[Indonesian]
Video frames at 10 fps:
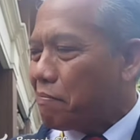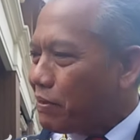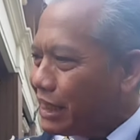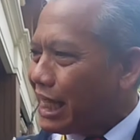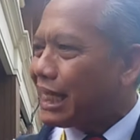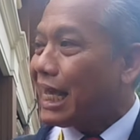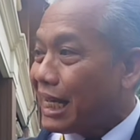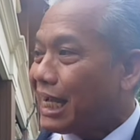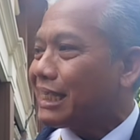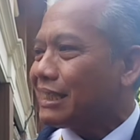kepentingan
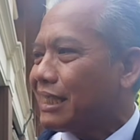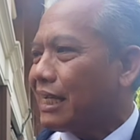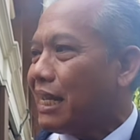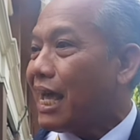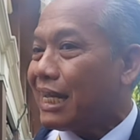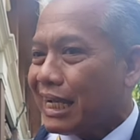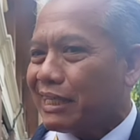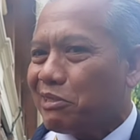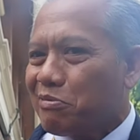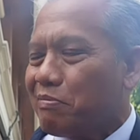anak karena anak
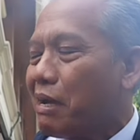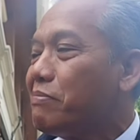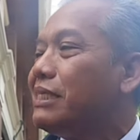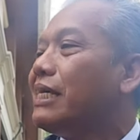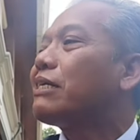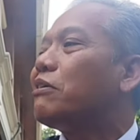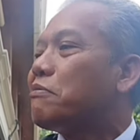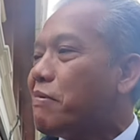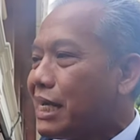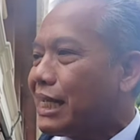itu yang menjadi
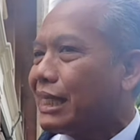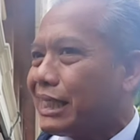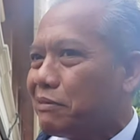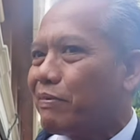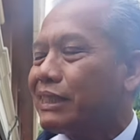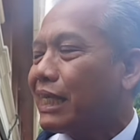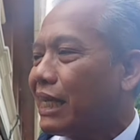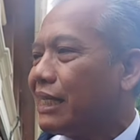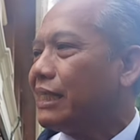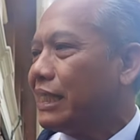korban atas
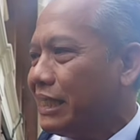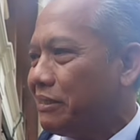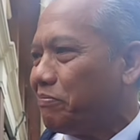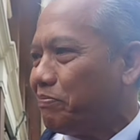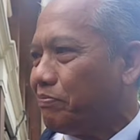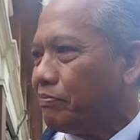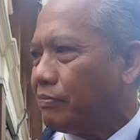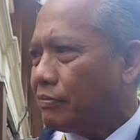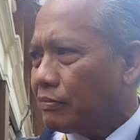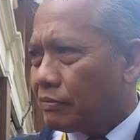perceraian ini. Tapi
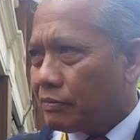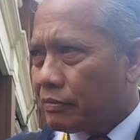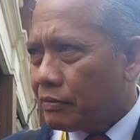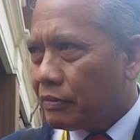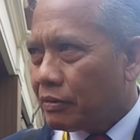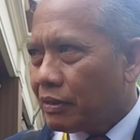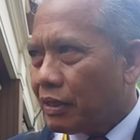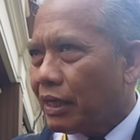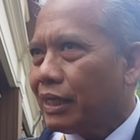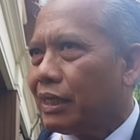ada wacana itu pak
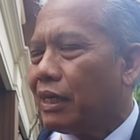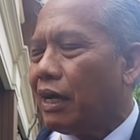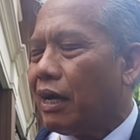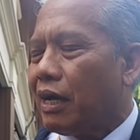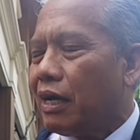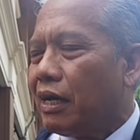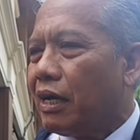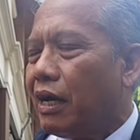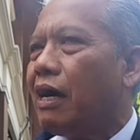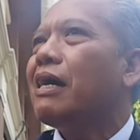di dalam
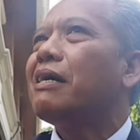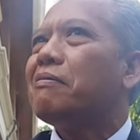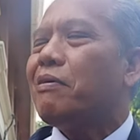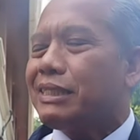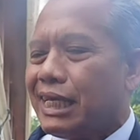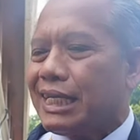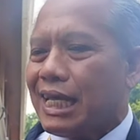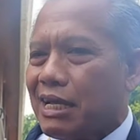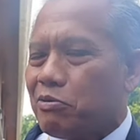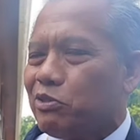persidangan itu. Uh,
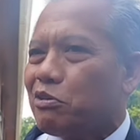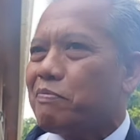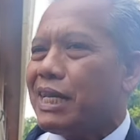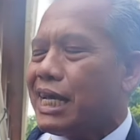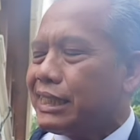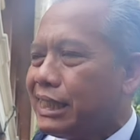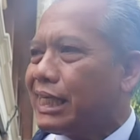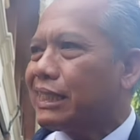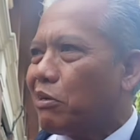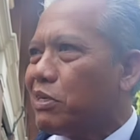wacana untuk
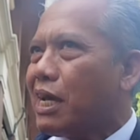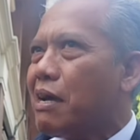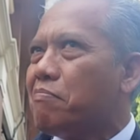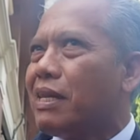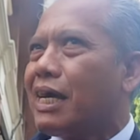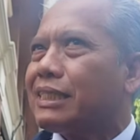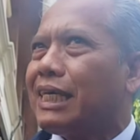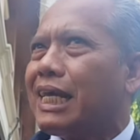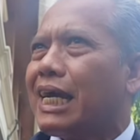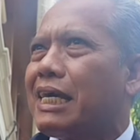mediasi kita sudah
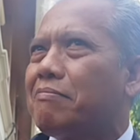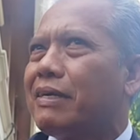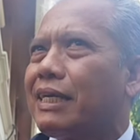melaksanakan